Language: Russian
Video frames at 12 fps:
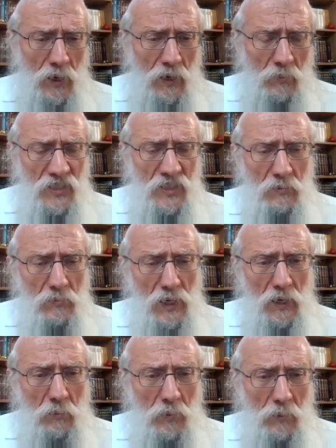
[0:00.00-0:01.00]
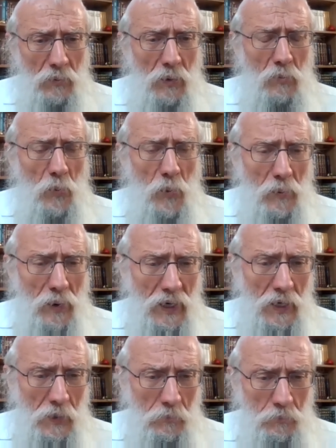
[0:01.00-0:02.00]
местным КГБ, мы ему
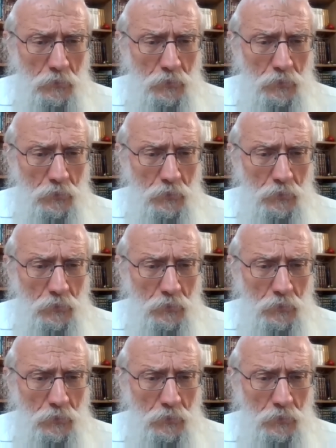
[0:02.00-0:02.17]
помогли.